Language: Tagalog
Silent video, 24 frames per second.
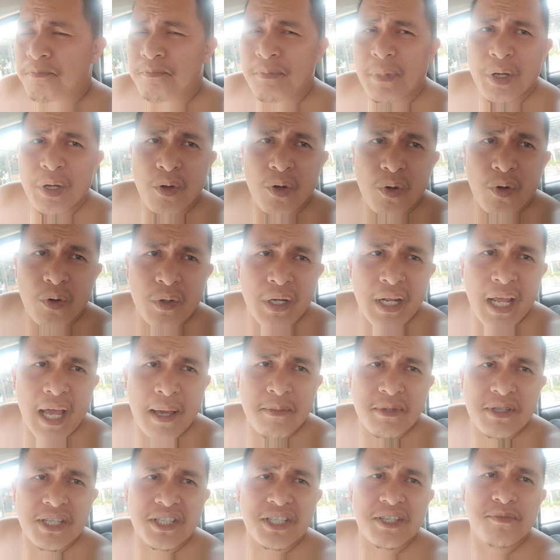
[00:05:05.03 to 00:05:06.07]
padulong di
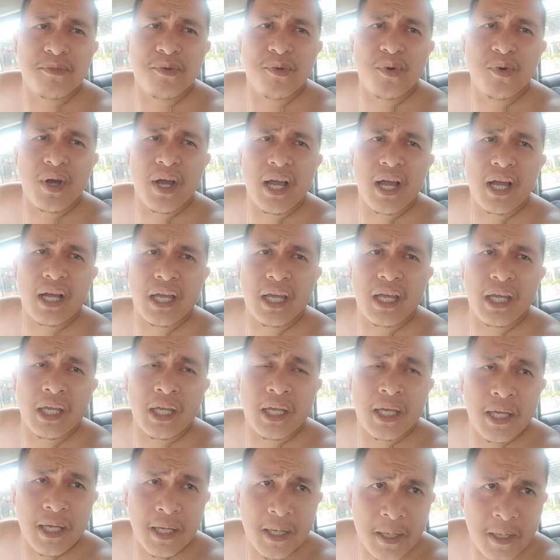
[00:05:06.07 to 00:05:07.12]
ami sa Sibunga kay
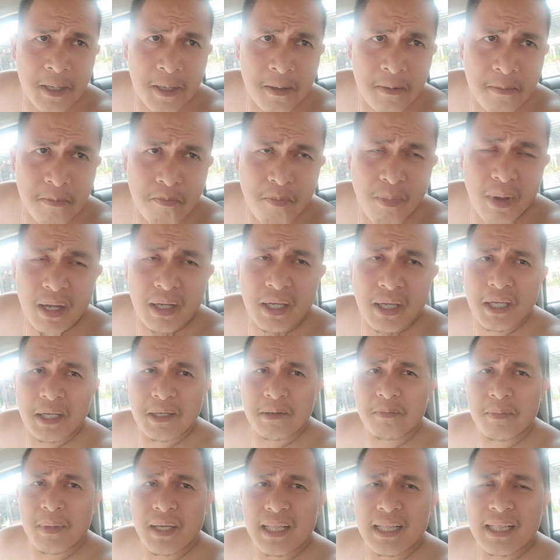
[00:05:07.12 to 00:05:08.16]

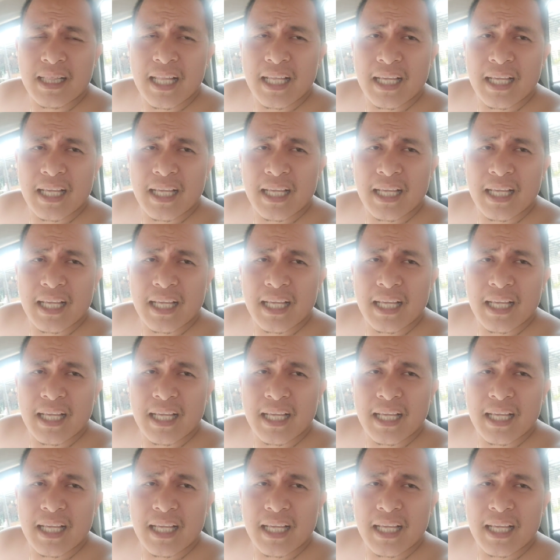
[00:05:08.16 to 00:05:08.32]
makigmeet